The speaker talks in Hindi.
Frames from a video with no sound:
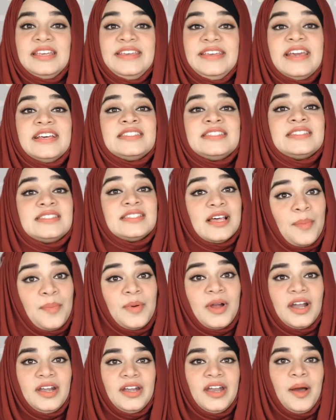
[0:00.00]
ये
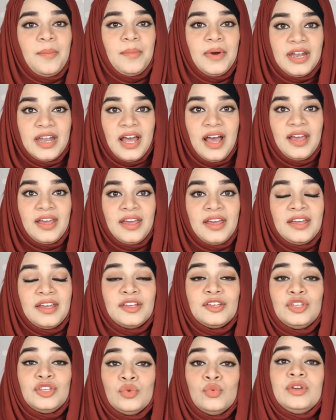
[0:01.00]
सब करना मना है
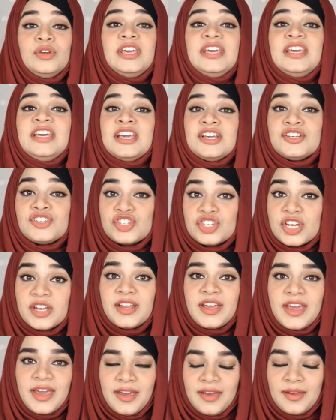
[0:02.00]
क्योंकि ये
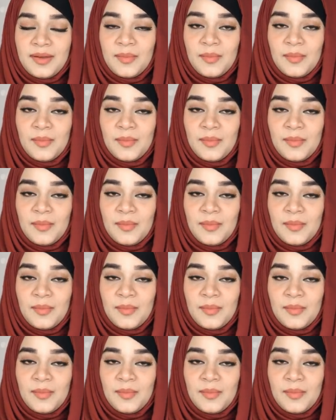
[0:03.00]
शिरक है